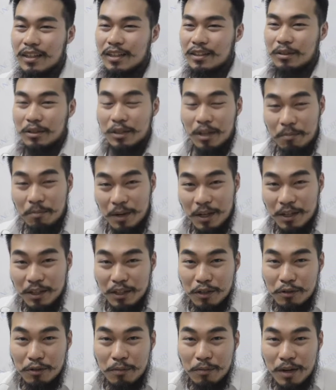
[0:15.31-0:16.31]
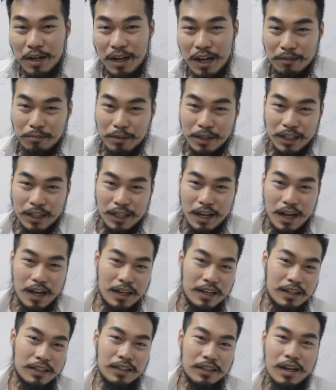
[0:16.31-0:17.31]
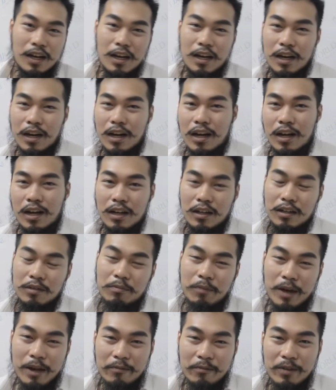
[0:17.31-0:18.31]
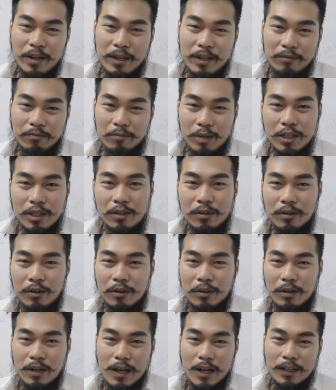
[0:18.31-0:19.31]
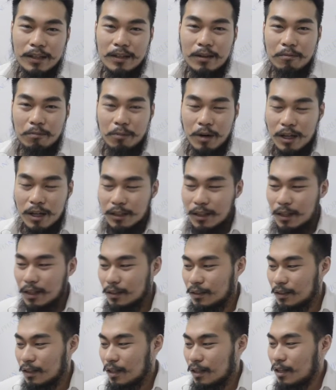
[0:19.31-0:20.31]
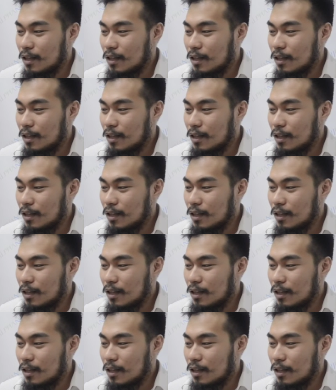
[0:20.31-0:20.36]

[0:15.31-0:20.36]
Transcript: So, syempre, hindi ko naman lahat matatakil sa 5-minute video lahat ng products.